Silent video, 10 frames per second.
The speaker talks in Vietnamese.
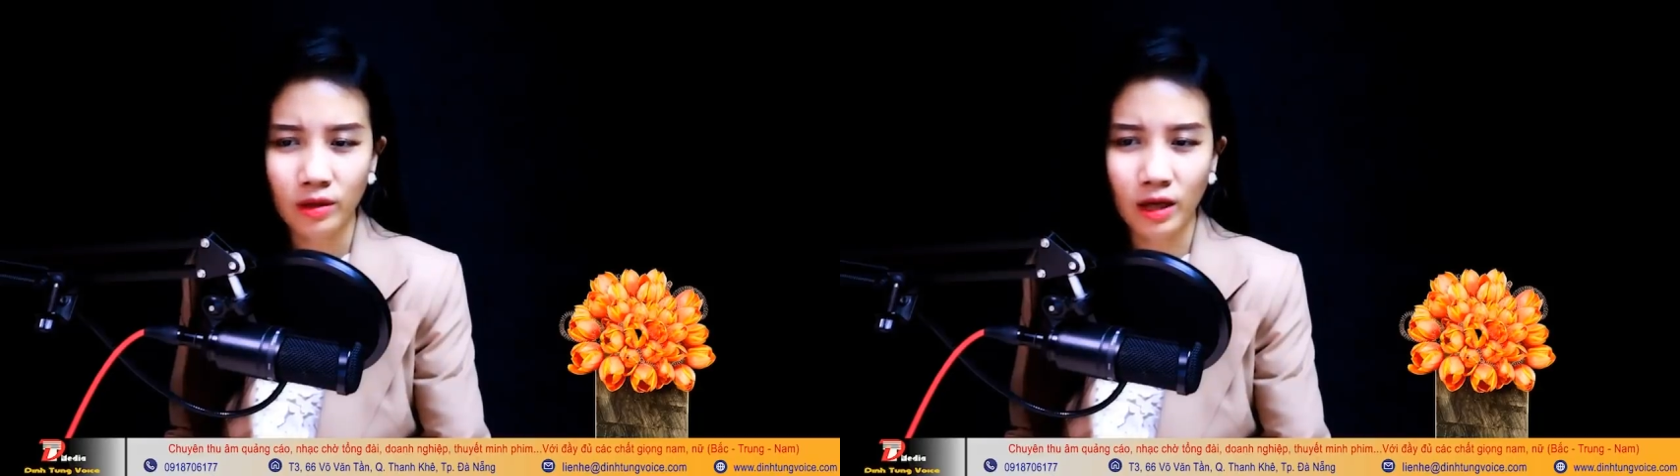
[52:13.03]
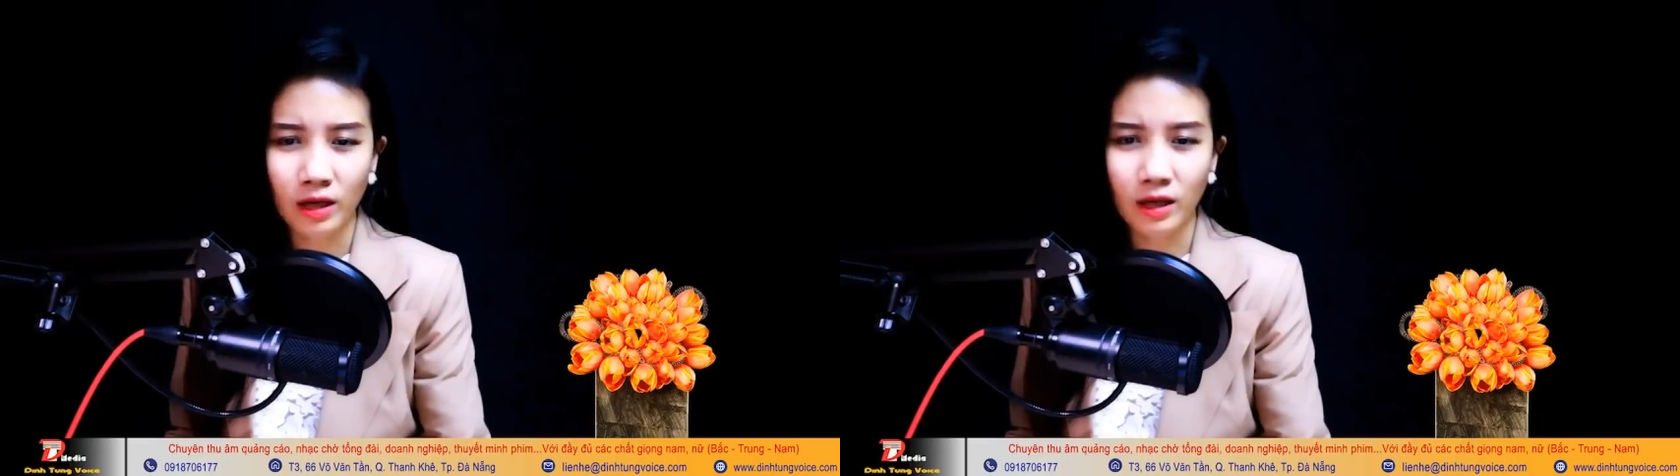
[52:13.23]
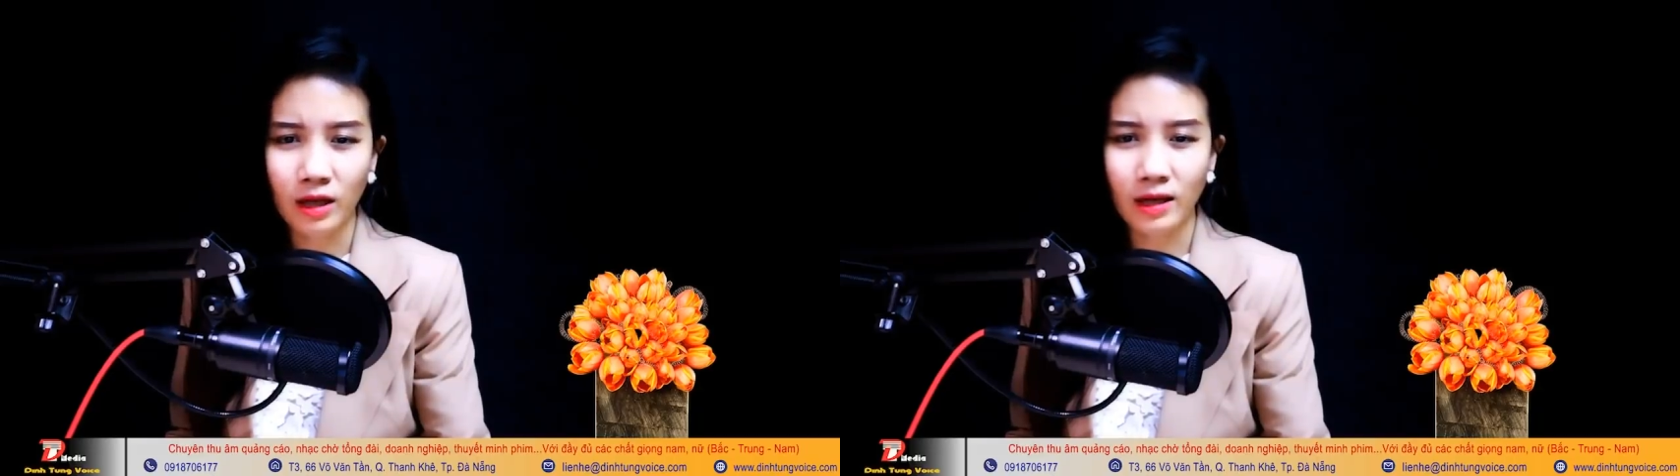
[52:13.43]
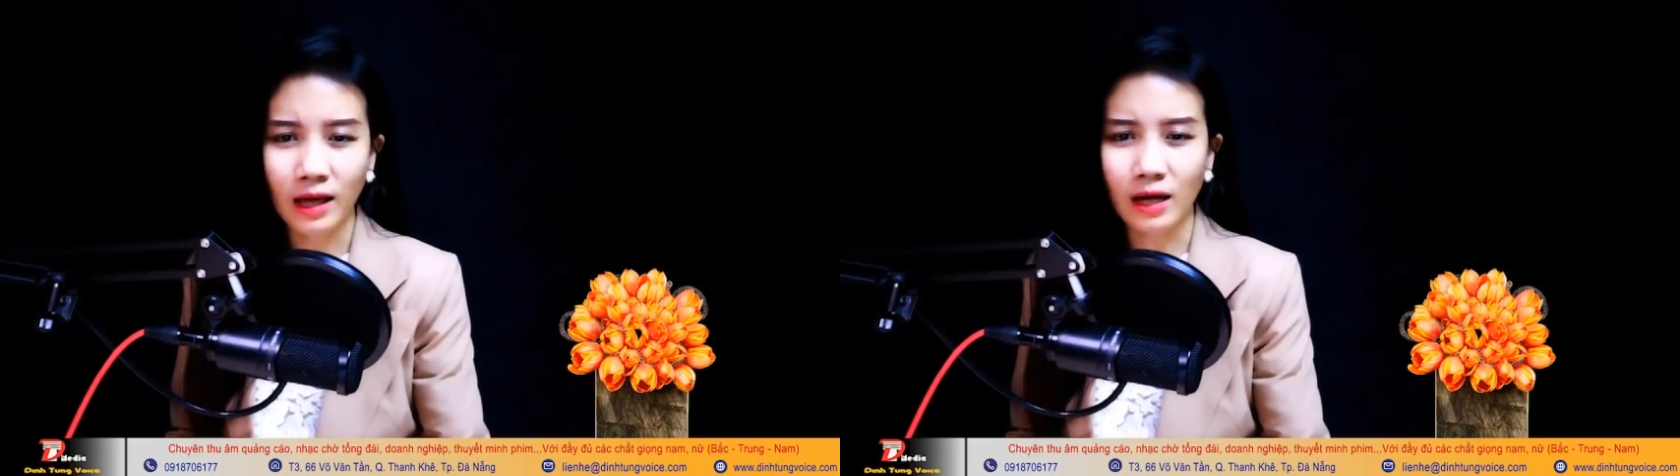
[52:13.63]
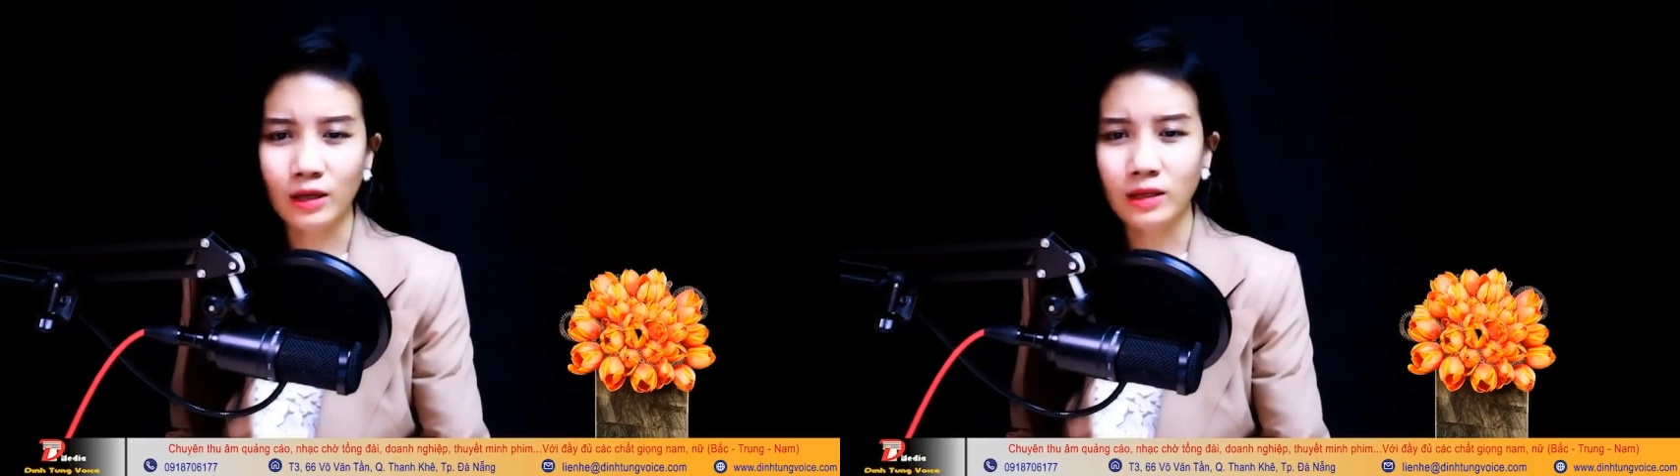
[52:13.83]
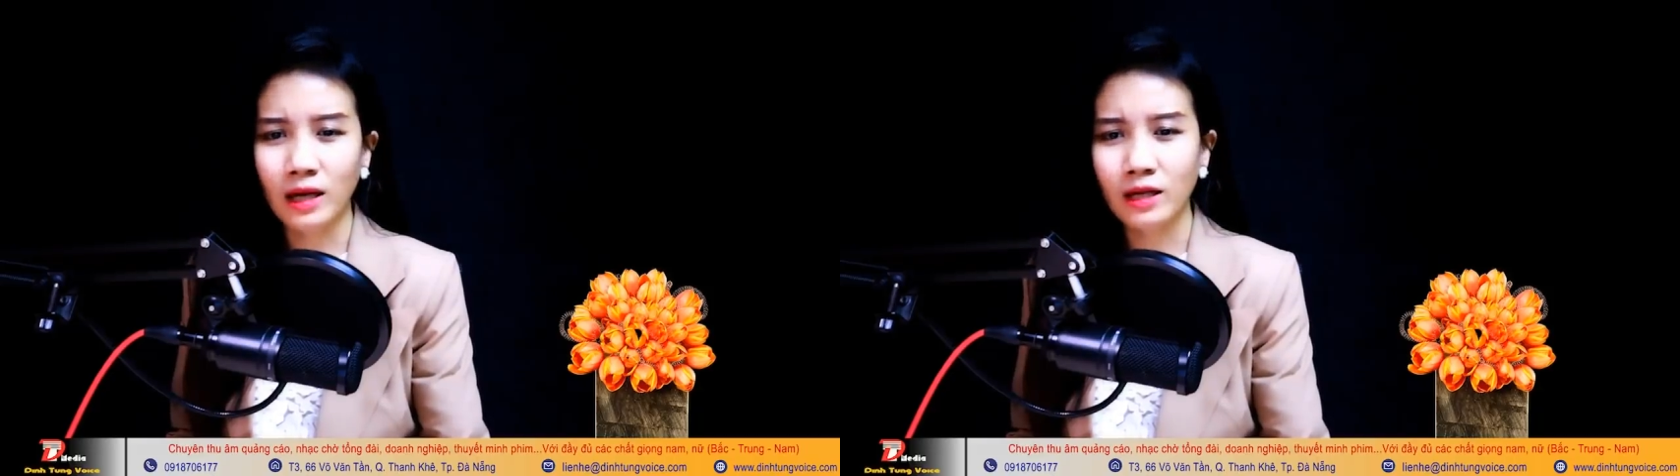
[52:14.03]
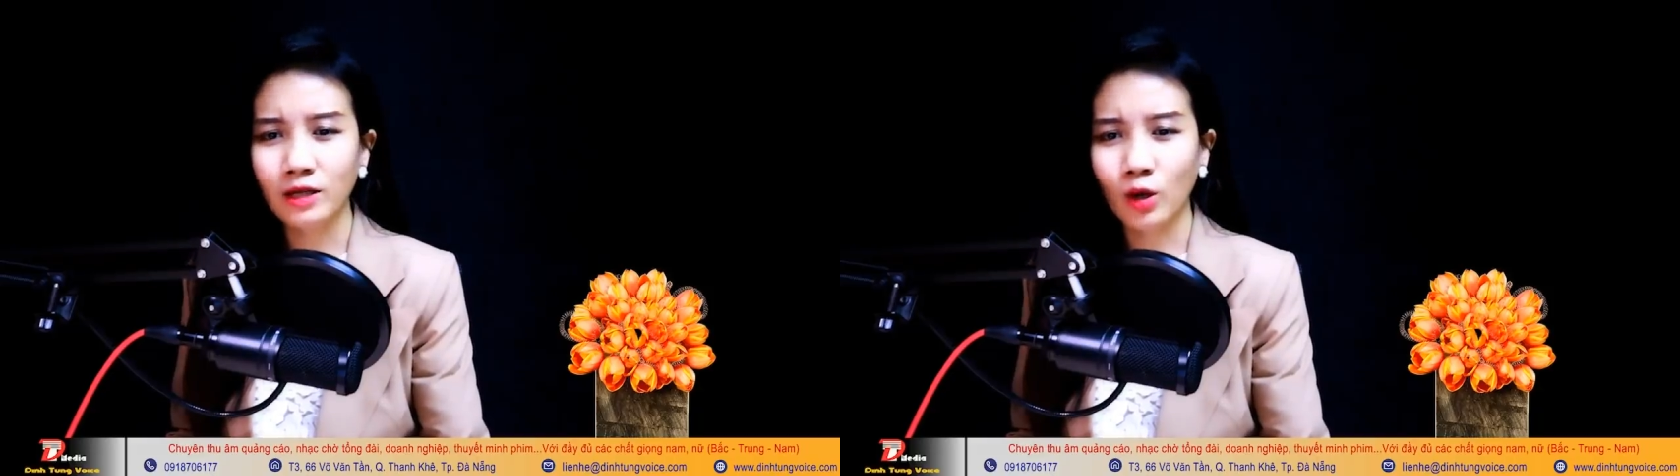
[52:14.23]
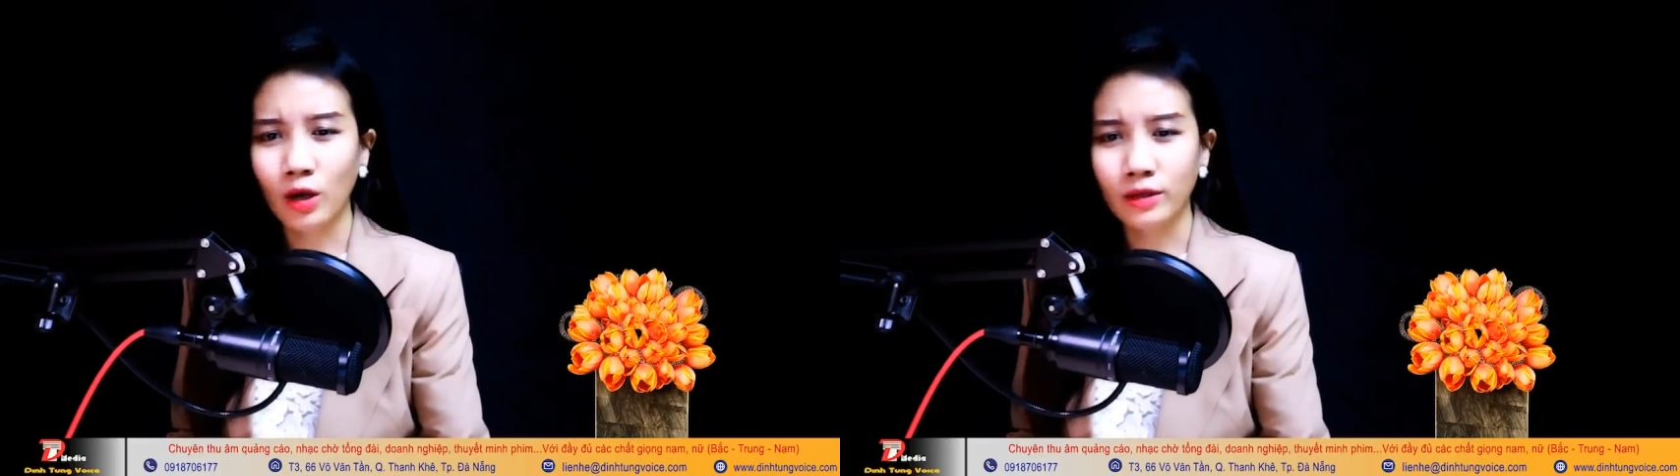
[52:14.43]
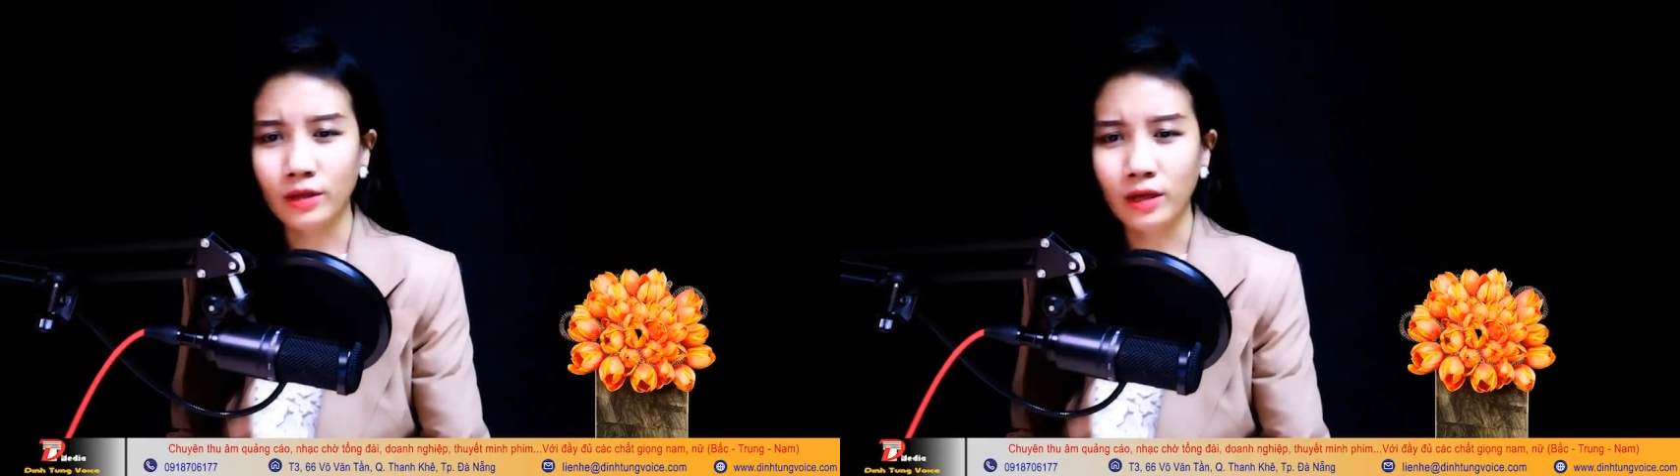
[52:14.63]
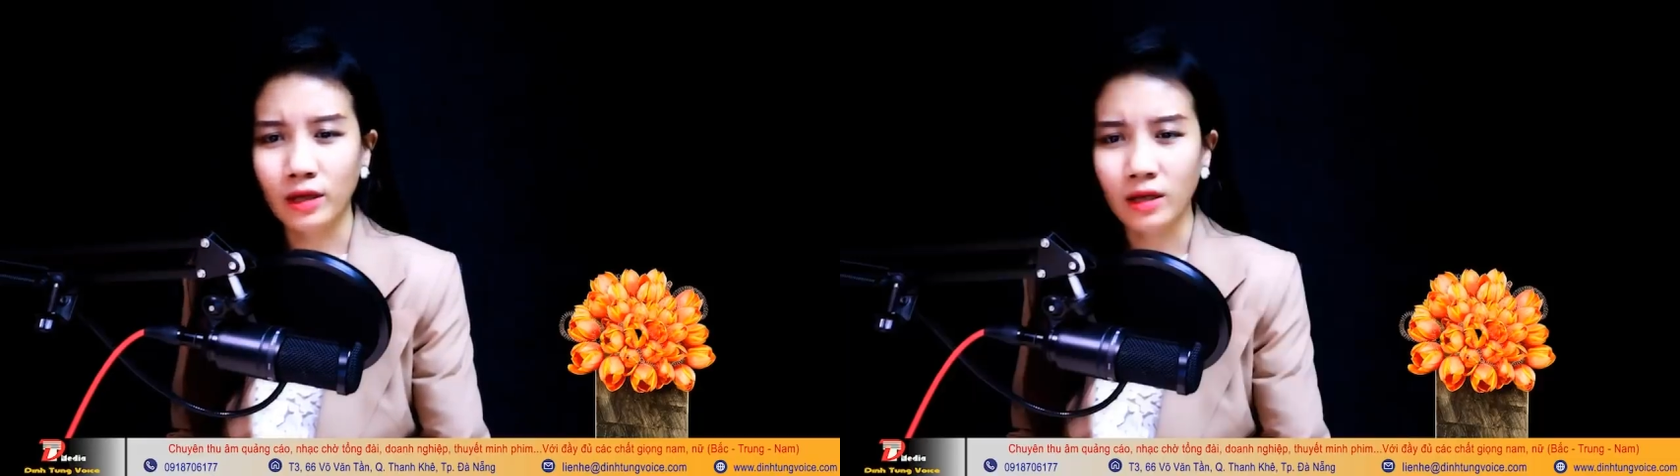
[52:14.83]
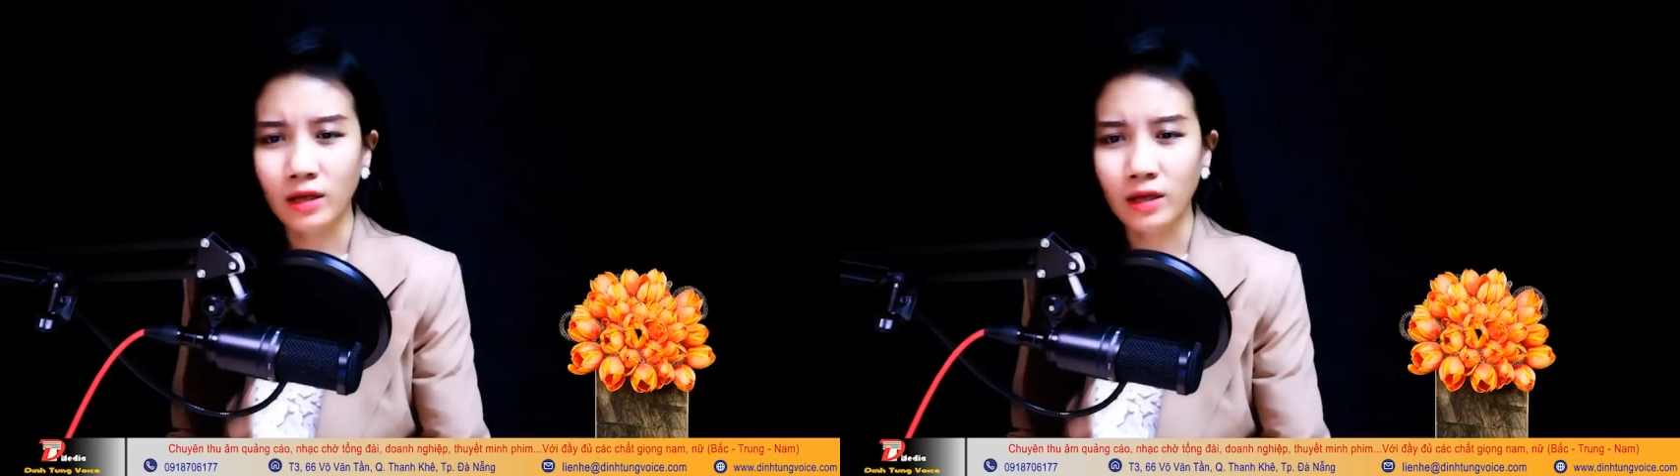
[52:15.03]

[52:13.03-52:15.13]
Nhìn thấy Khả Hân đã đi khỏi cửa